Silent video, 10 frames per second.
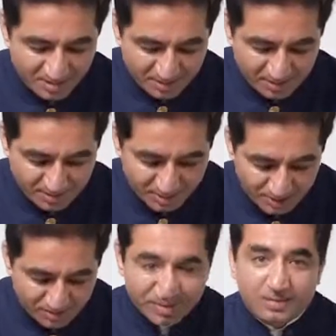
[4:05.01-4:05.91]
और अगर मैं
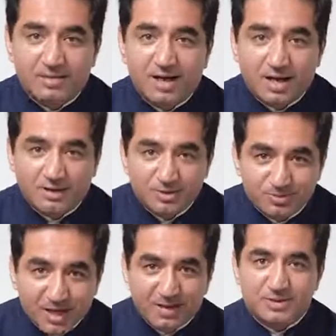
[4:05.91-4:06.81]
इसके ऊपर अपना हाथ
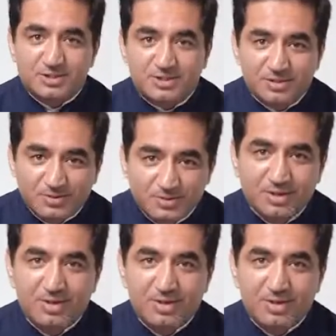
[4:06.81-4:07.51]
दोबारा प्रेस करूं